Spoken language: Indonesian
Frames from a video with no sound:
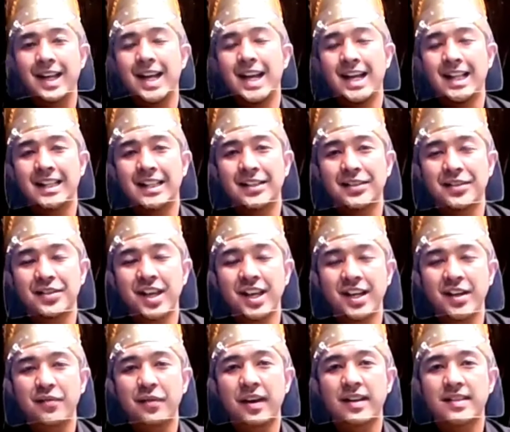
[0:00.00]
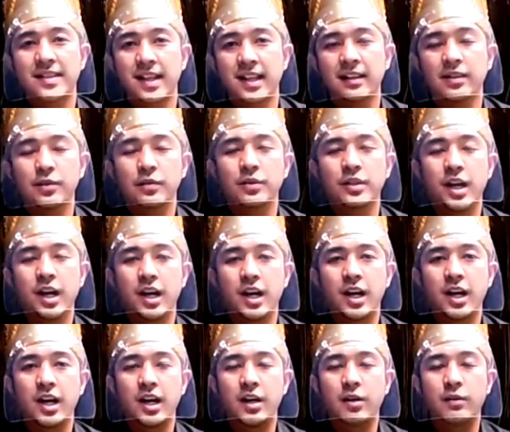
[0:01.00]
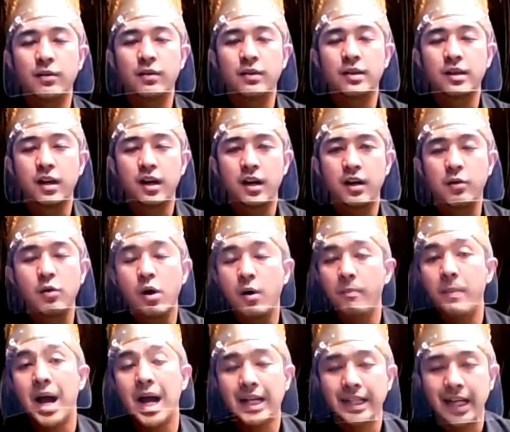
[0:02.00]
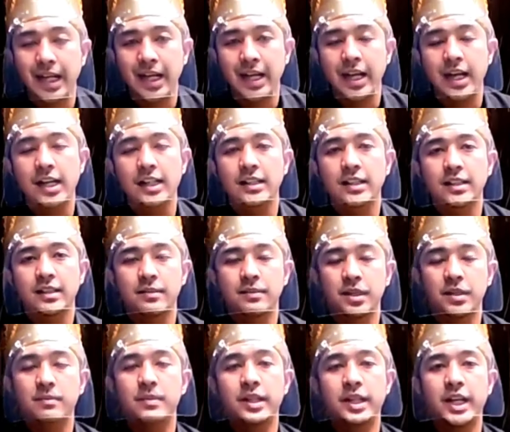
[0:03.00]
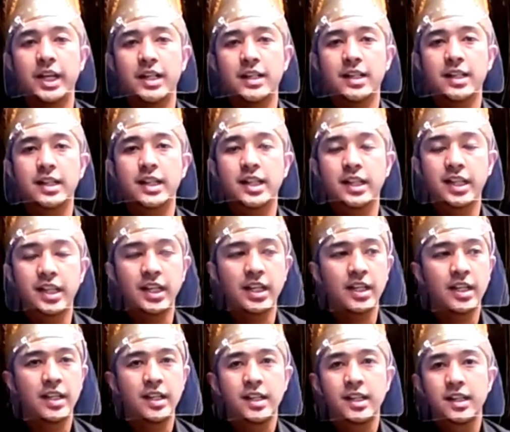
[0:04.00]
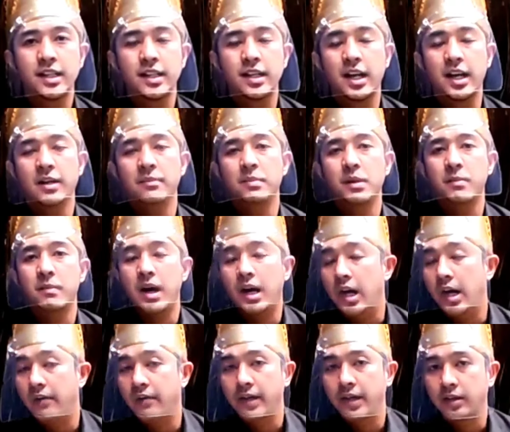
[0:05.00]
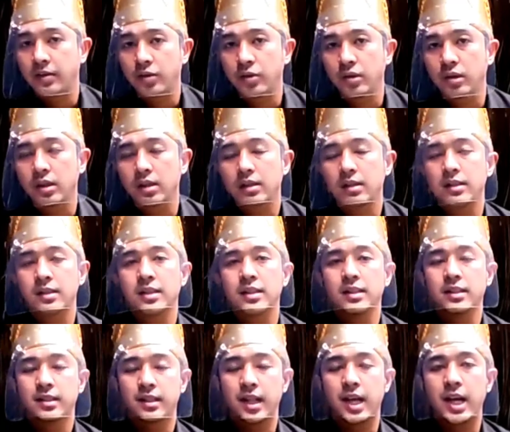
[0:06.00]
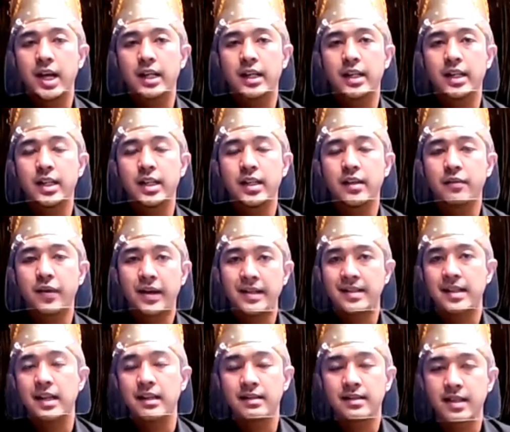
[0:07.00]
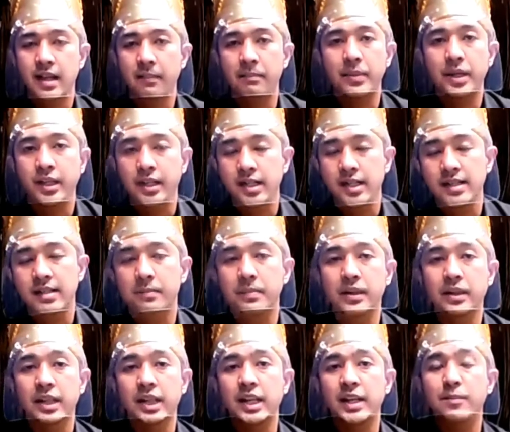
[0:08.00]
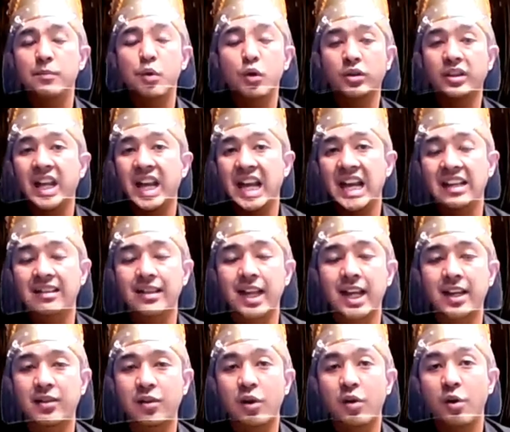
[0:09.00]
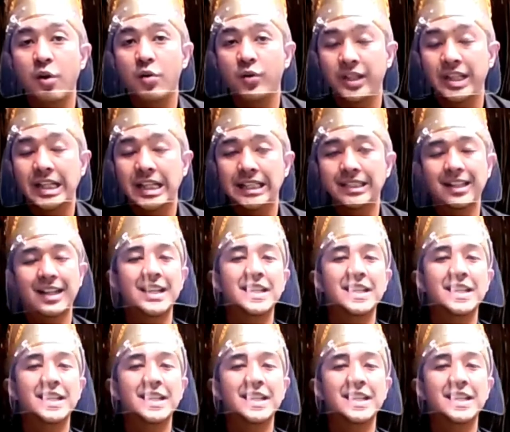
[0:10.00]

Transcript: Nah, tentunya ini face shield udah uh, eh, gue pakai ya, teman-teman ya. Jadi ini dengan berbagai fitur dari face shield Sharp ini seperti mode E teknologi